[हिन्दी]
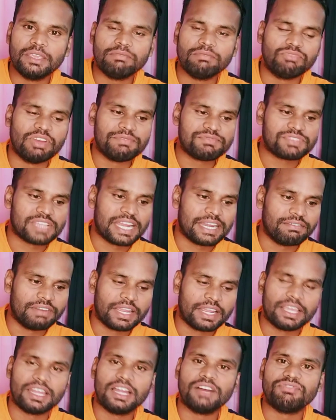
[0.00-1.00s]
वेबसाइट
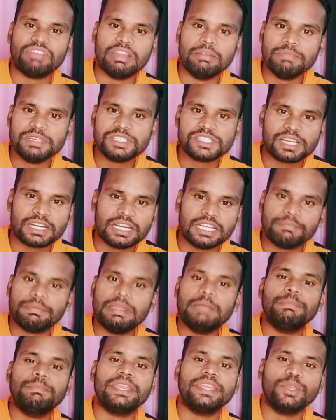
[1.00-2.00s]
वगैरह फिल्मी जगत
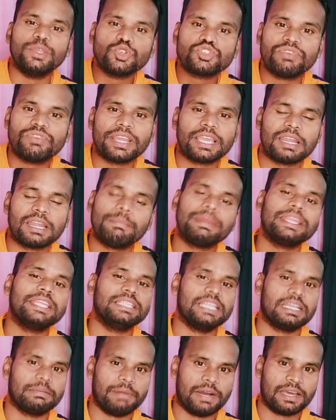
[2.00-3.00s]
फिल्मी न्यूज़ वगैरह मैं नहीं
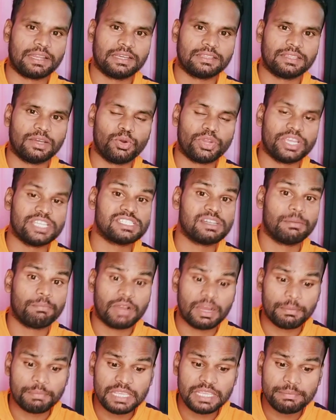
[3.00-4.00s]
देख पा रहा था ओके जब
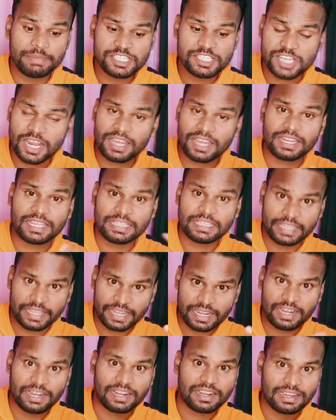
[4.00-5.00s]
अभी मैं जाकर के
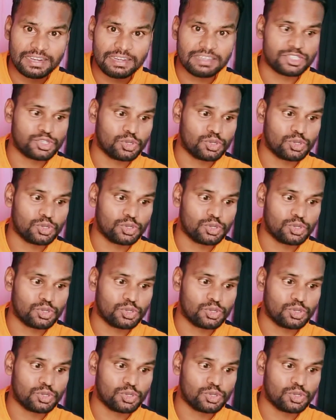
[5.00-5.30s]
देखा कल